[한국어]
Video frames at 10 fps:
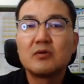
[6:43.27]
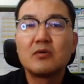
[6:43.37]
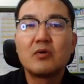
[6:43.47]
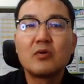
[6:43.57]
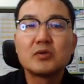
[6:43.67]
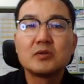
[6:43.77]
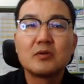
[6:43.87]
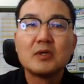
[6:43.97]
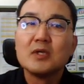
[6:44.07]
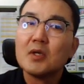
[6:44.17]
어,
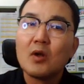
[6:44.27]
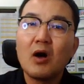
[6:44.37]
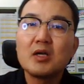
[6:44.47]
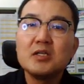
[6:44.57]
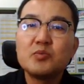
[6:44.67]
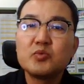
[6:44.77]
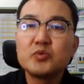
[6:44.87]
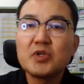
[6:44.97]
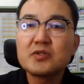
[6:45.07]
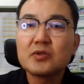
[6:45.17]
아, 이
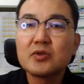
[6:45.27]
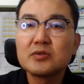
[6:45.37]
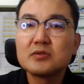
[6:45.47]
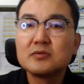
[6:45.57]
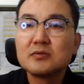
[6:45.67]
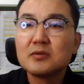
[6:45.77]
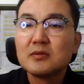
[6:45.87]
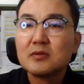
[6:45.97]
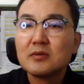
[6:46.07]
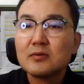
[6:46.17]
부분에 있어서는
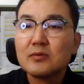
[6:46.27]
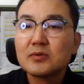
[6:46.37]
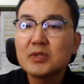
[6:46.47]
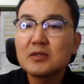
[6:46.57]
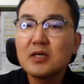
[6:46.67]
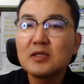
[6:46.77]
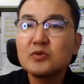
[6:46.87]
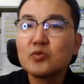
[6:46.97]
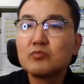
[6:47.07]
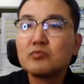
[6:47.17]

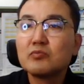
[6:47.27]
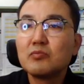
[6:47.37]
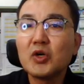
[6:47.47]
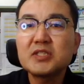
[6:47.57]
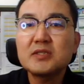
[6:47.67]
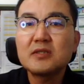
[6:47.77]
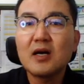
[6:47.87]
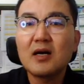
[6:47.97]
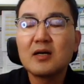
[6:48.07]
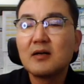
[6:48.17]
상당히 좀
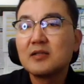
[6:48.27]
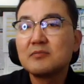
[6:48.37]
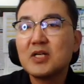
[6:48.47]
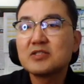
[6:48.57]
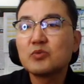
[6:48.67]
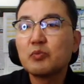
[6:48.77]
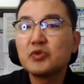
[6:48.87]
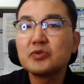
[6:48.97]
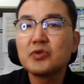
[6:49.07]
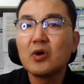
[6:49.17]
멋있다는 말씀을
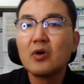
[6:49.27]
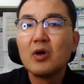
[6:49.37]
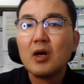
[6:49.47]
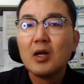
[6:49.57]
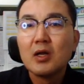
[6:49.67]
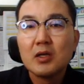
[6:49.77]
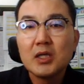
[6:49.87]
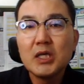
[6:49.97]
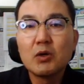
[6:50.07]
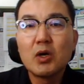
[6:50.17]
드리고요.
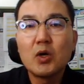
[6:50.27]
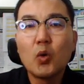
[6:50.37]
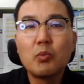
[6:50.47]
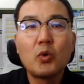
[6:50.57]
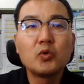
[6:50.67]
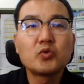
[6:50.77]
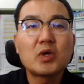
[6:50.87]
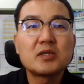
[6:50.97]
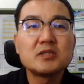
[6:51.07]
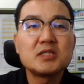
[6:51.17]
1월
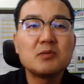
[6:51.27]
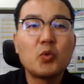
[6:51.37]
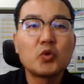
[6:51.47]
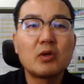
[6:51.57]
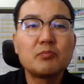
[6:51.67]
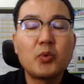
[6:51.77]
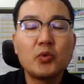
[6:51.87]
오봉도라든지 모던